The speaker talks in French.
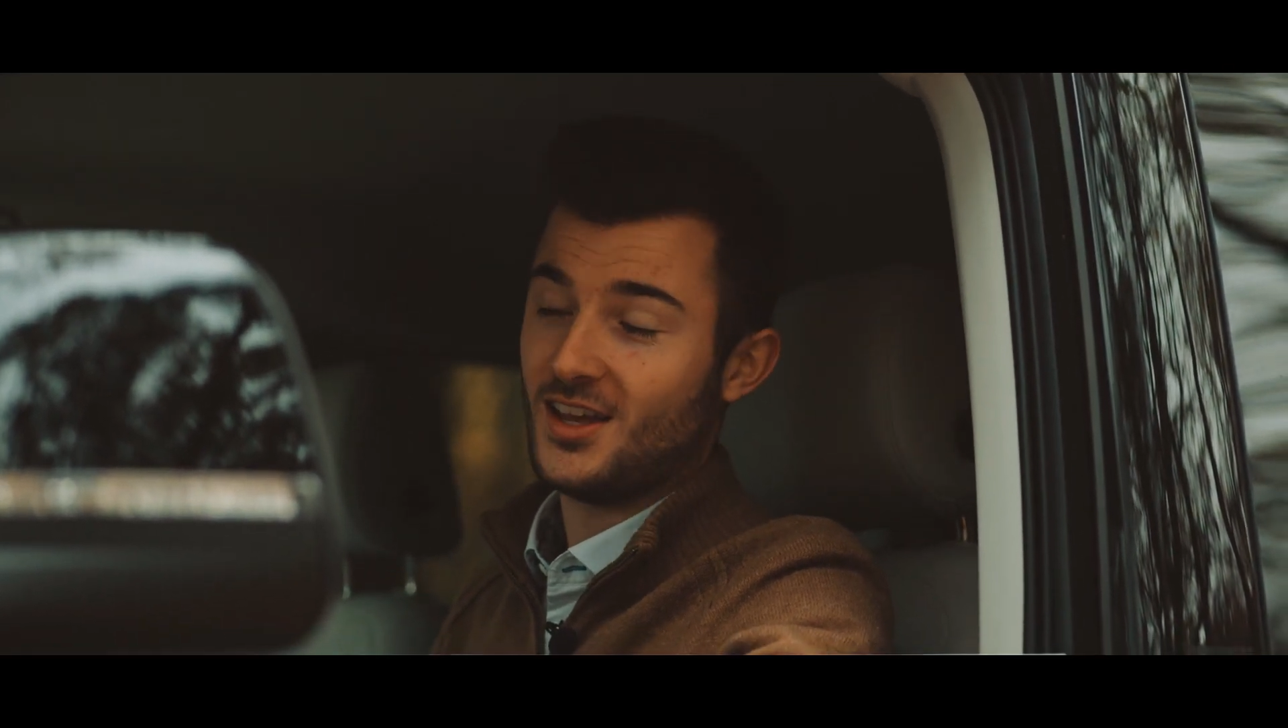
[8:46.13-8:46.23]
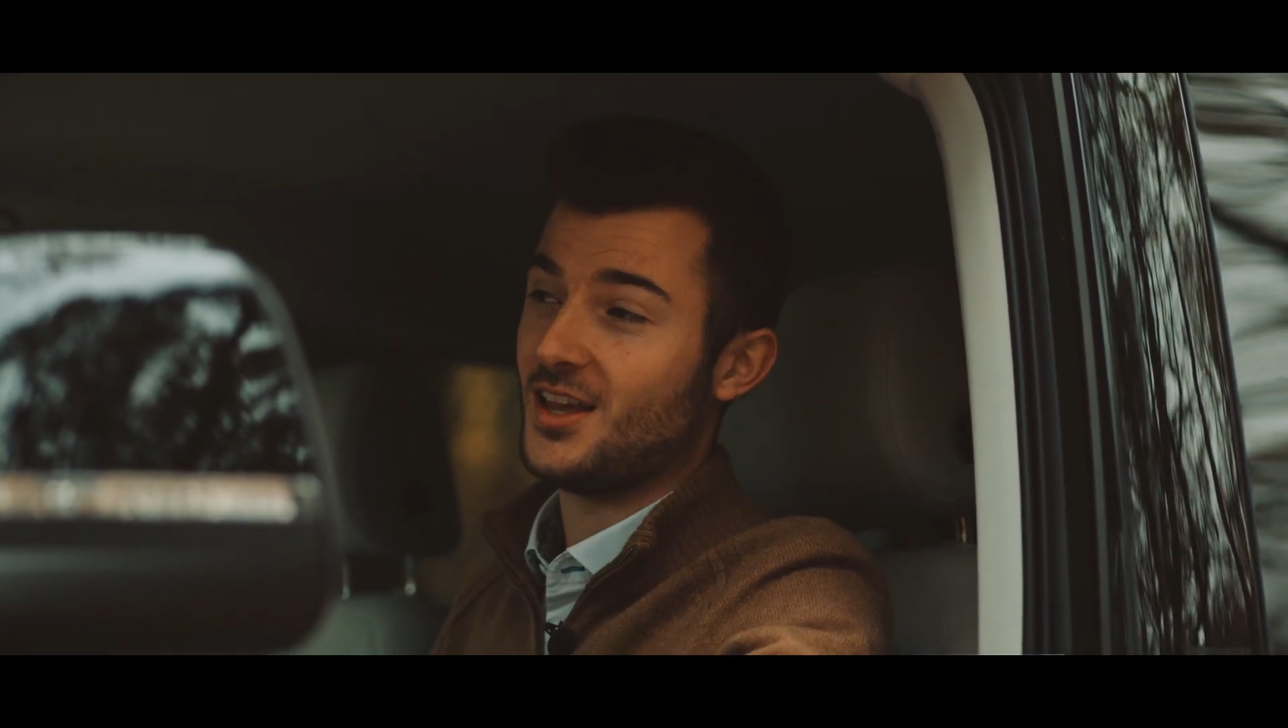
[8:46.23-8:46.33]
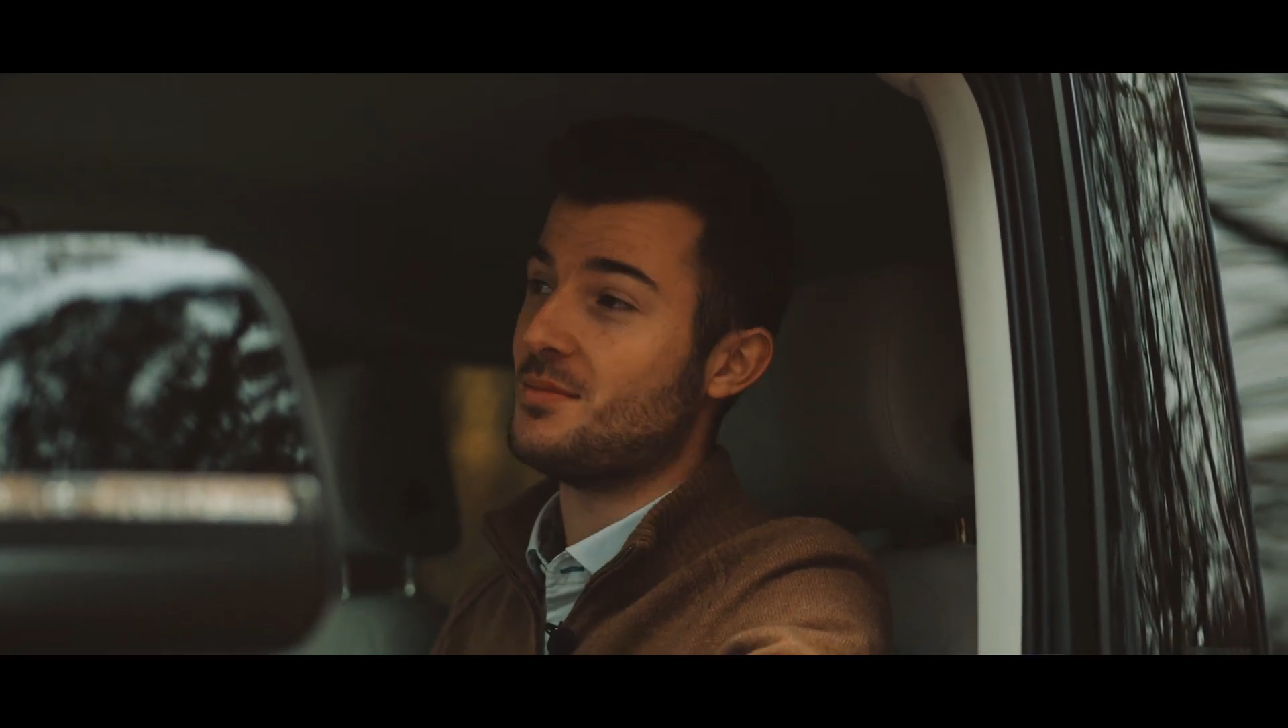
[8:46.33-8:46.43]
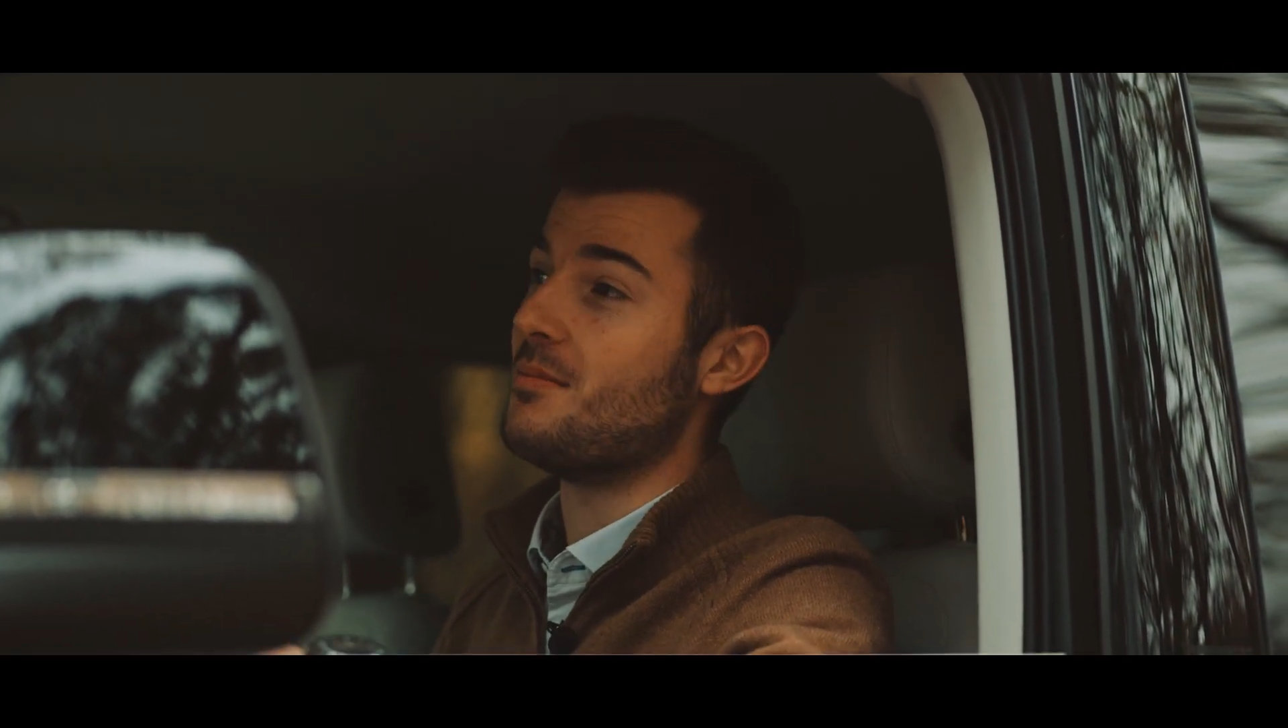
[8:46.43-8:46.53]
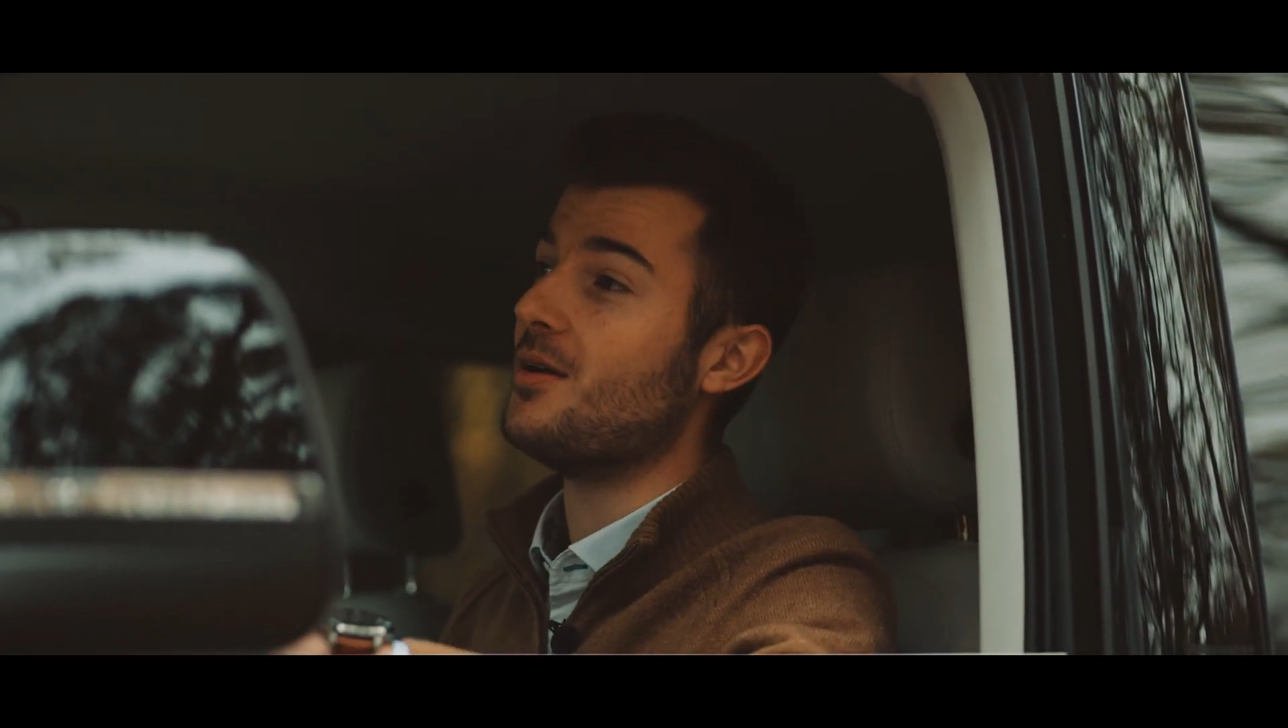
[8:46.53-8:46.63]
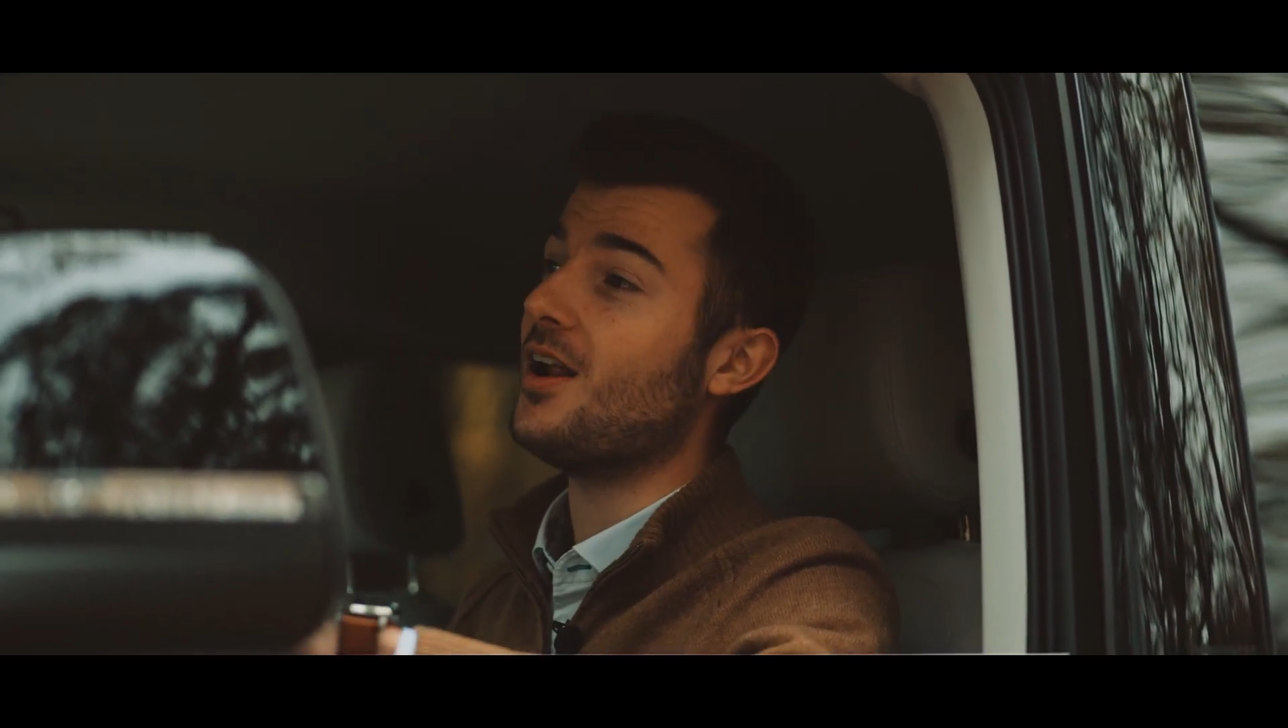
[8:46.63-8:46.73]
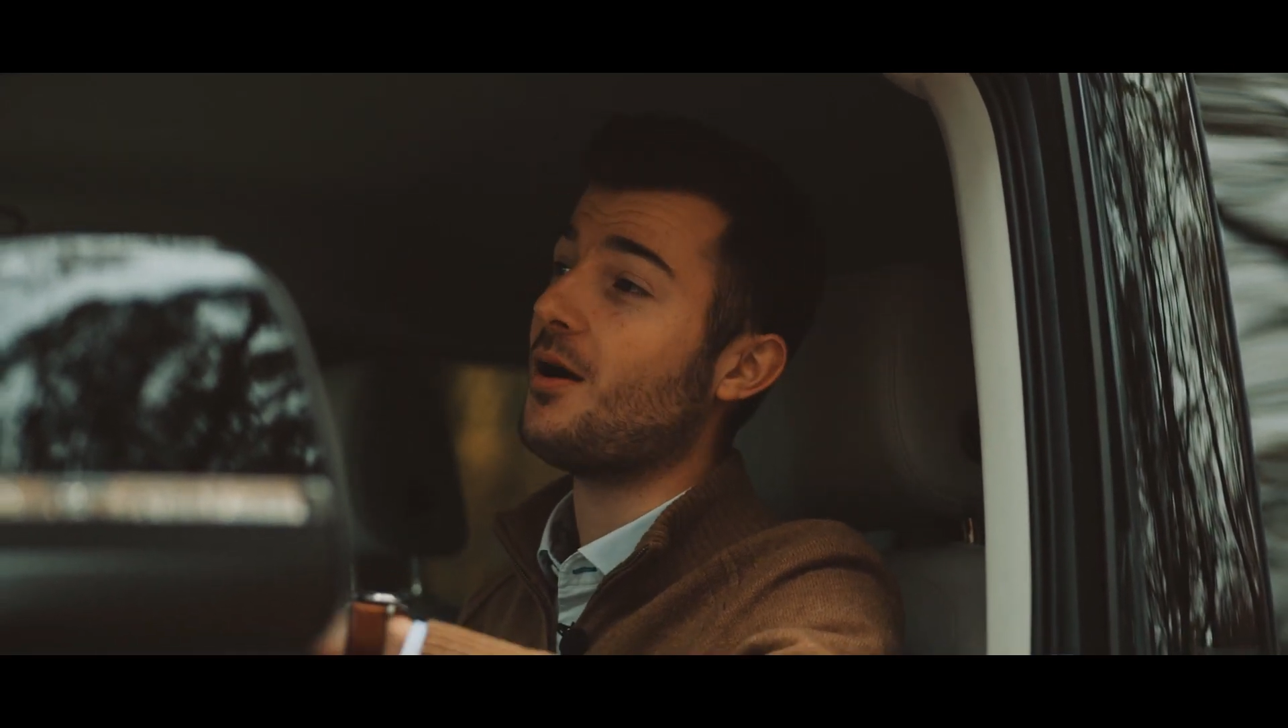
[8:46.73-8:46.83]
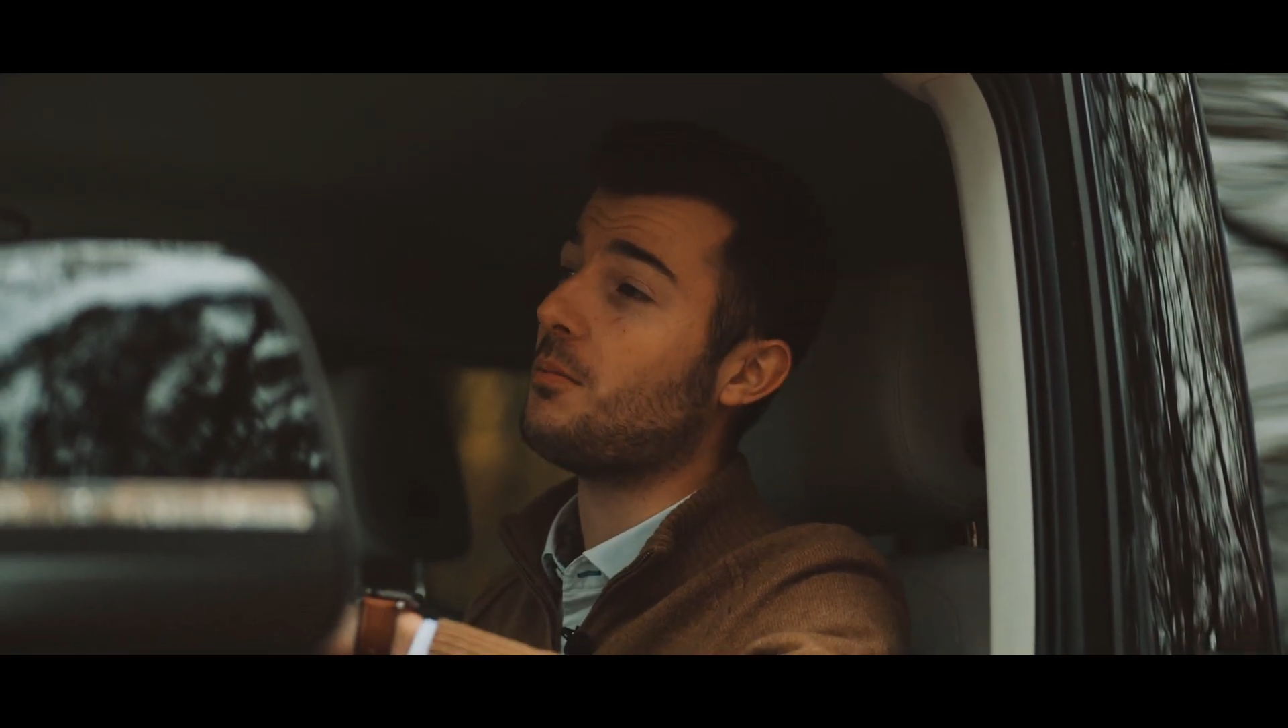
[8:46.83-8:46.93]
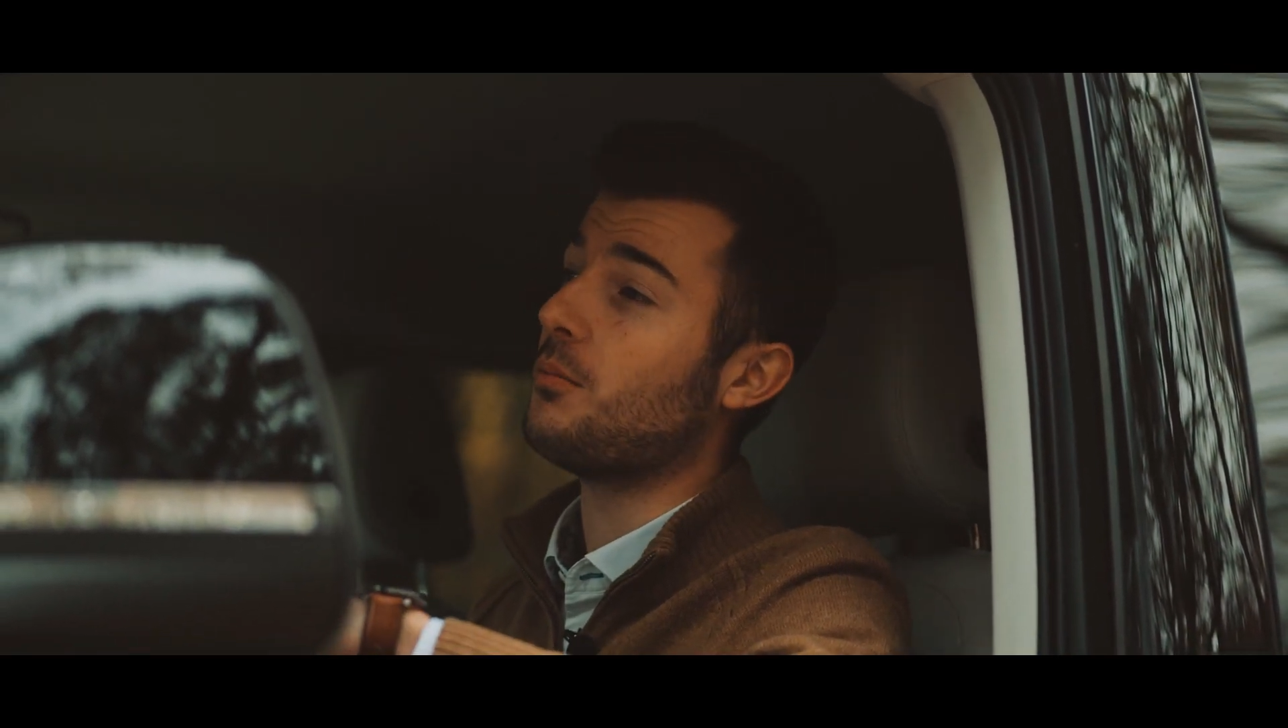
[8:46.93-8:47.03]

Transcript: et même là,